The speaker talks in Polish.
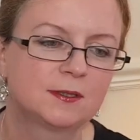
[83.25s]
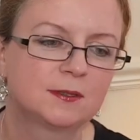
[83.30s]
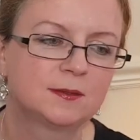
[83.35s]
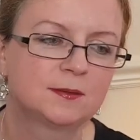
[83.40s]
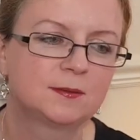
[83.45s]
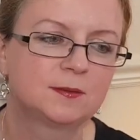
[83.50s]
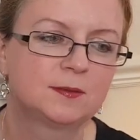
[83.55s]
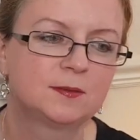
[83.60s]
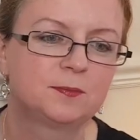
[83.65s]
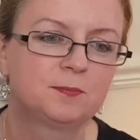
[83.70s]
e,
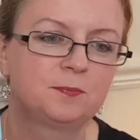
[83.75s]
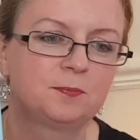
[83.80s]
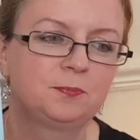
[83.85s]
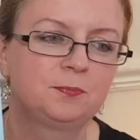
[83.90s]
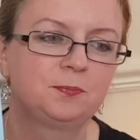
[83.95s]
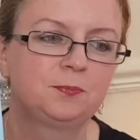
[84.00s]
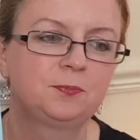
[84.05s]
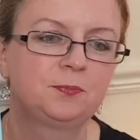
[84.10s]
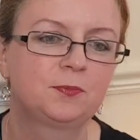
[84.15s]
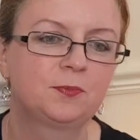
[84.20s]

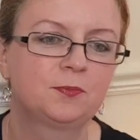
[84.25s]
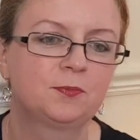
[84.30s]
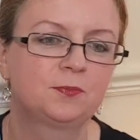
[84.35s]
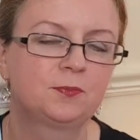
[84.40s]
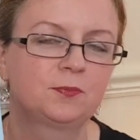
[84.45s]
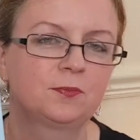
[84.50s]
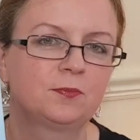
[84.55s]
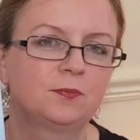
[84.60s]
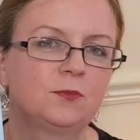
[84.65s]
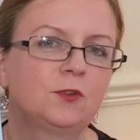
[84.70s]

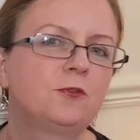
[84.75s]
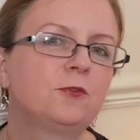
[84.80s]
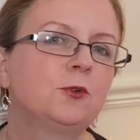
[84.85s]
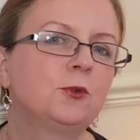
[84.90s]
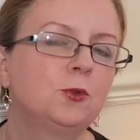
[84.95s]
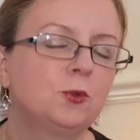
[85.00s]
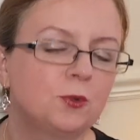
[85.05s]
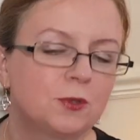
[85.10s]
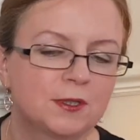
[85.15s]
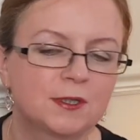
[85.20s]
no, w
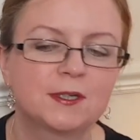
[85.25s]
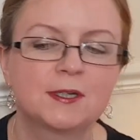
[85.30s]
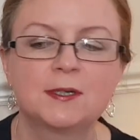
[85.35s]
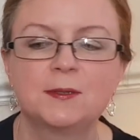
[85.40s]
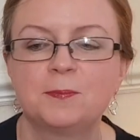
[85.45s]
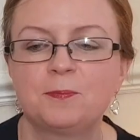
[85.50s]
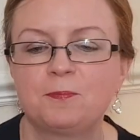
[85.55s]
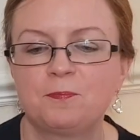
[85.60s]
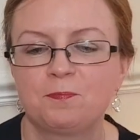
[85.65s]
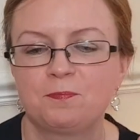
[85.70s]
których